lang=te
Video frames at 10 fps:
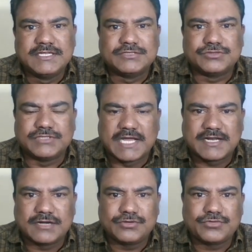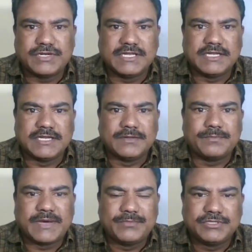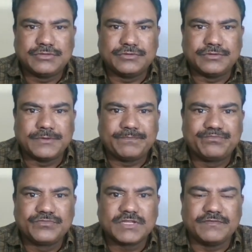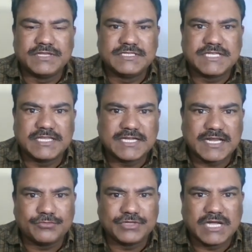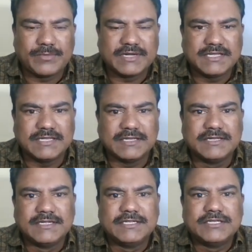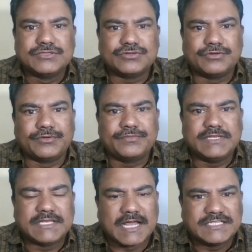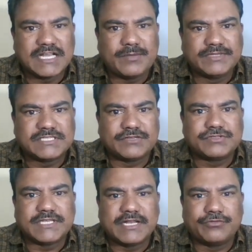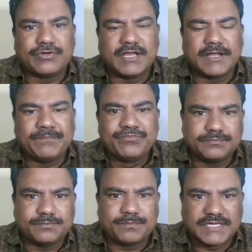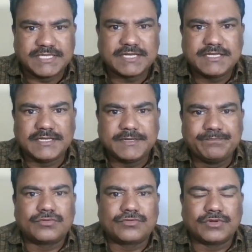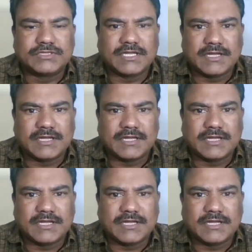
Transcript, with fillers: సో దానికంటూ కొన్ని పరిమితులు విధించే అధికారం ఉంది కాబట్టి సో ఈ రాజ్యాంగబద్ధ సంస్థ అయినా కూడా ప్రజలకి కొంత